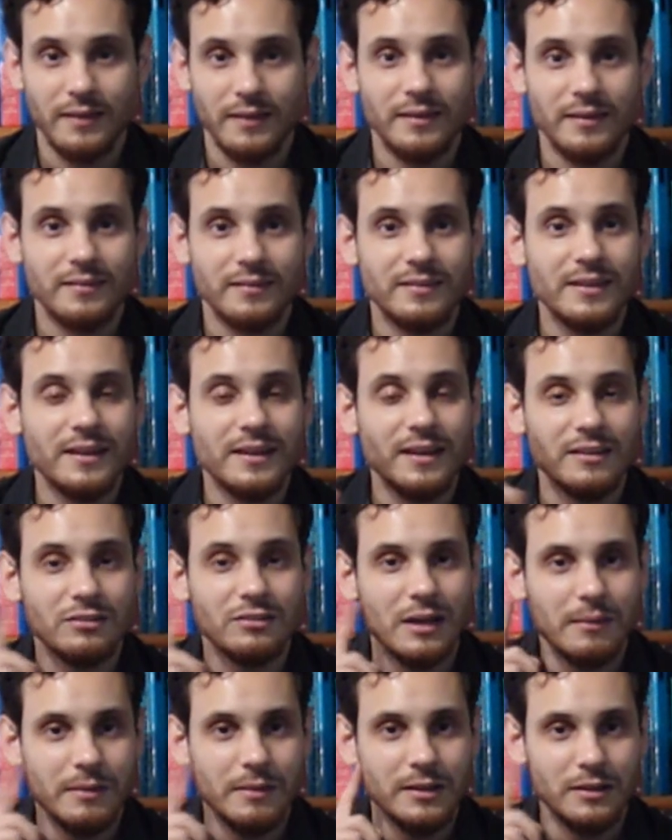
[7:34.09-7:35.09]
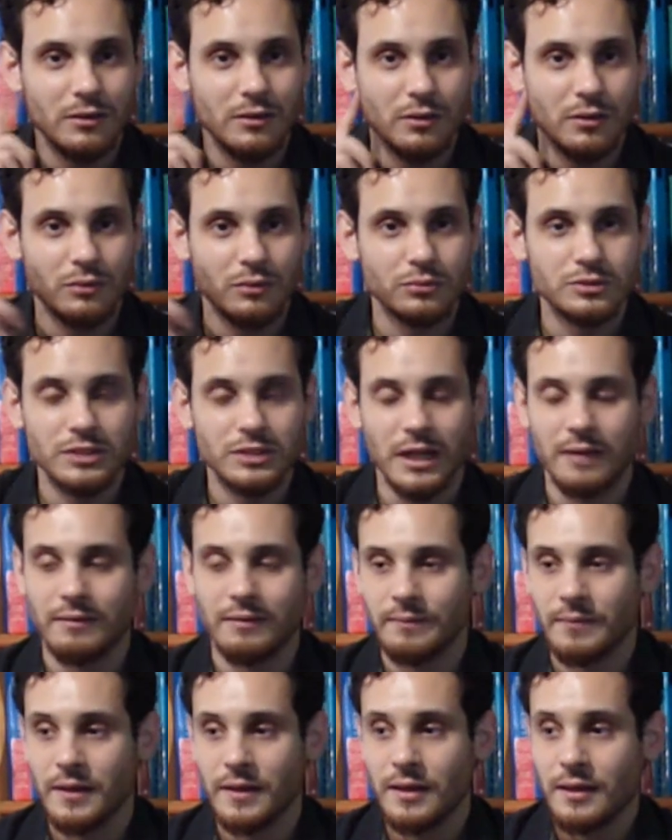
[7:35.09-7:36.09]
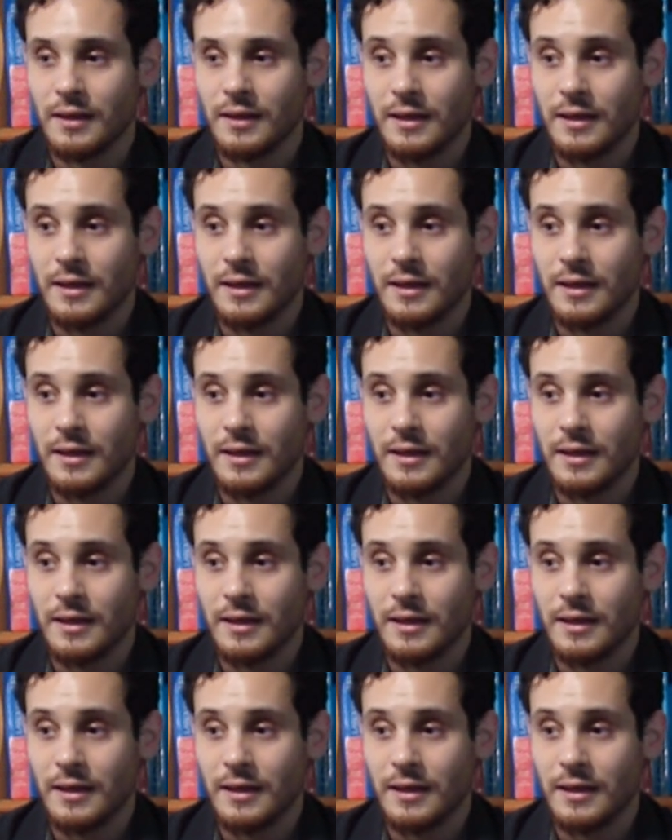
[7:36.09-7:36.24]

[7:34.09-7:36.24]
Es decir, que solamente lo escuchaba.